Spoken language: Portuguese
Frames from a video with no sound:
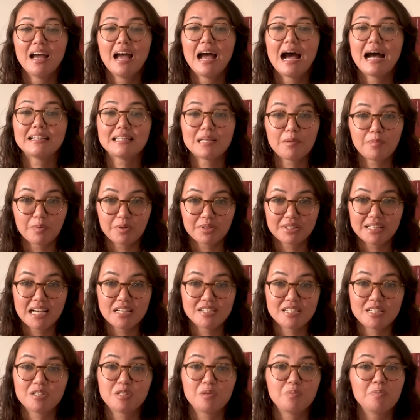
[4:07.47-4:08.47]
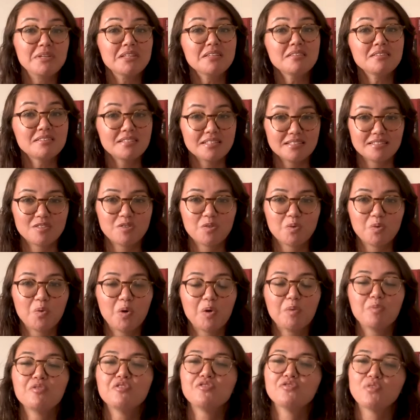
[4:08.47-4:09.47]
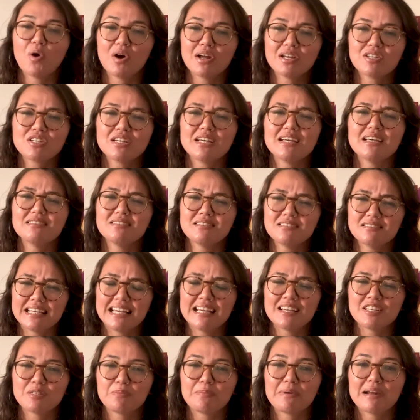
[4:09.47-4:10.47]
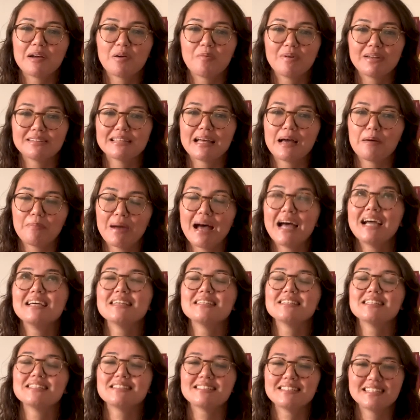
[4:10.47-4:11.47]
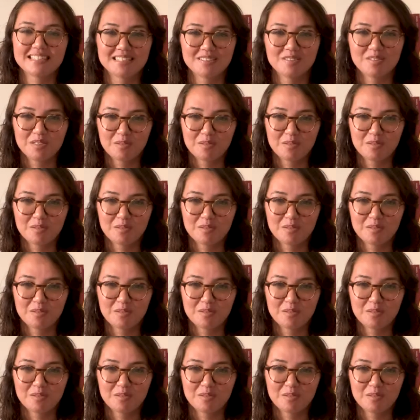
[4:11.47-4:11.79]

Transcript: Até porque a gente precisa de um corpo forte e resistente para aguentar mais esse ano